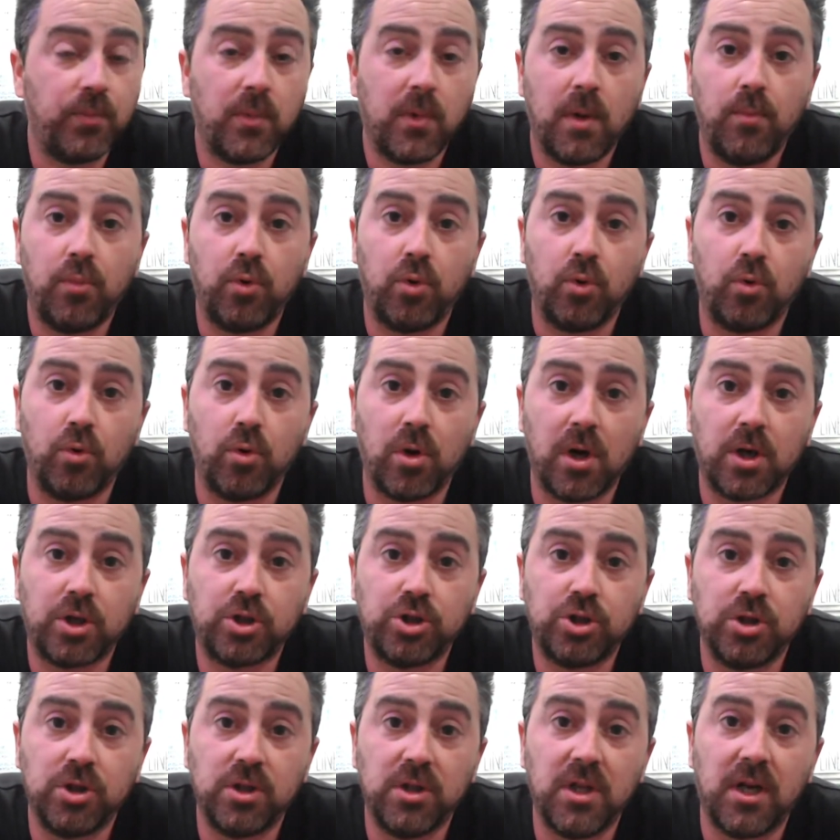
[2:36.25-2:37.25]

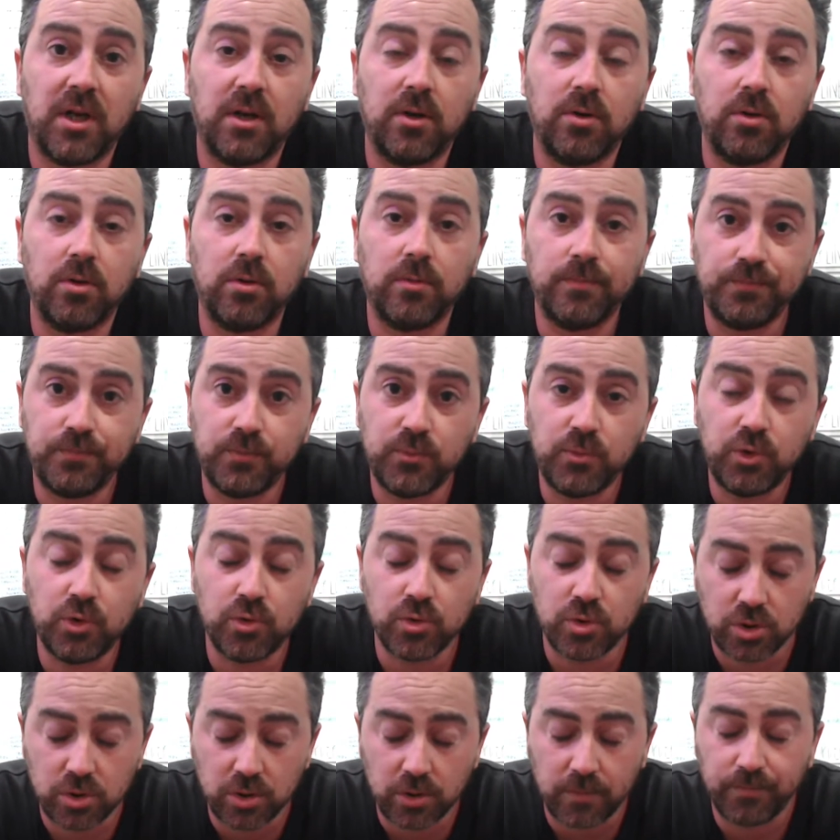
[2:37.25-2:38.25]
procurarci danno,
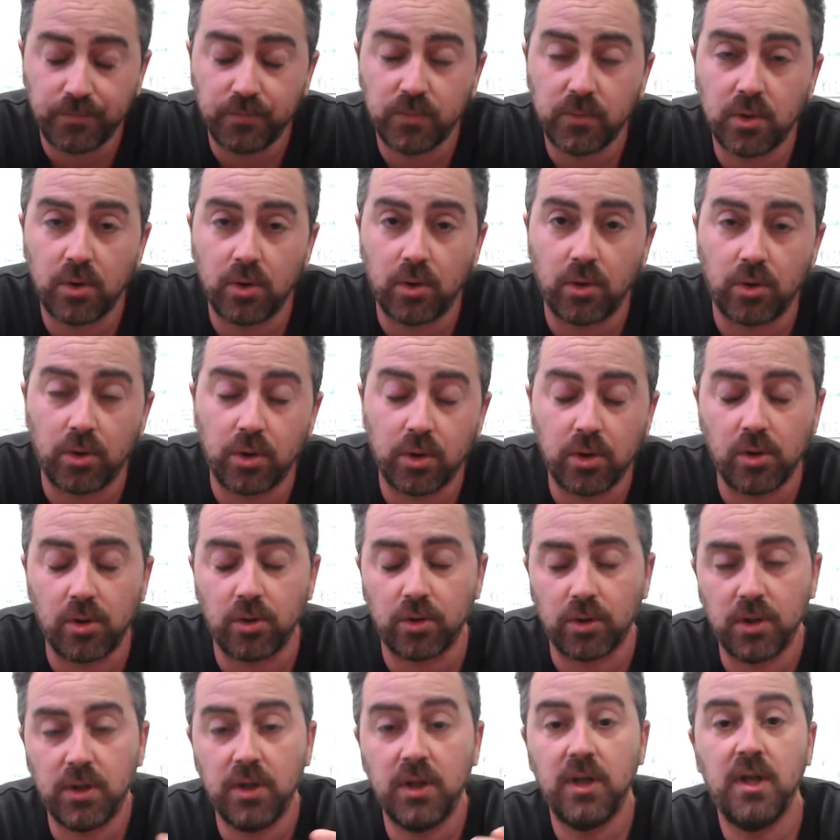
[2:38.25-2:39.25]
giusto? Te lo ricordi?